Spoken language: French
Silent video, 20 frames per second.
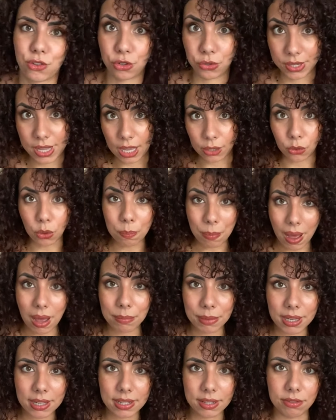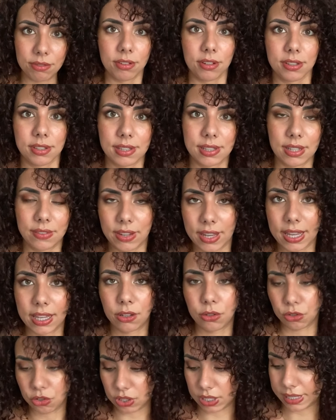je garde pas mes livres. C'est vrai
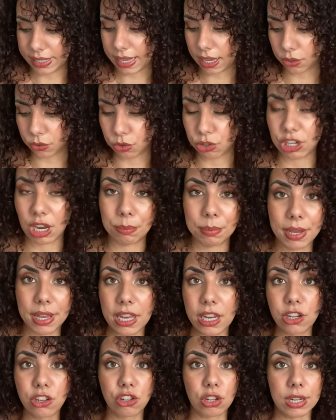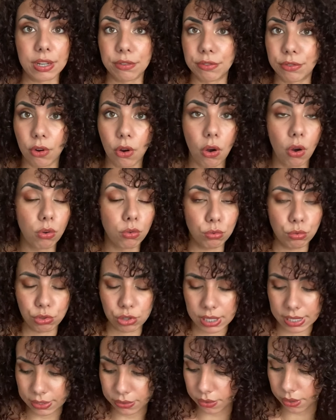que je les garde jamais, je les vends ou je
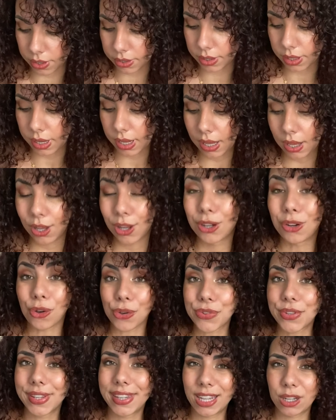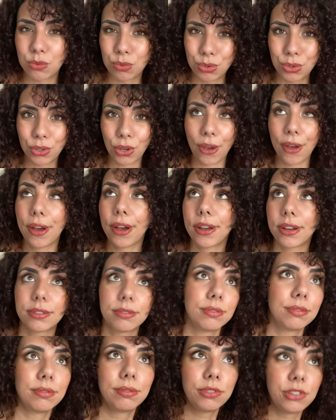les donne. Quand c'est des coups de cœur,
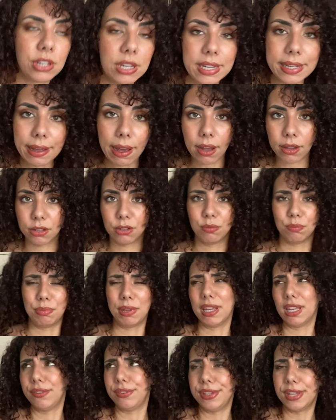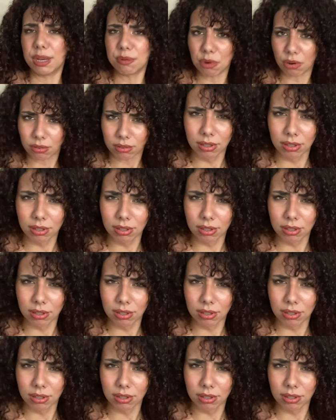je les garde, bien évidemment.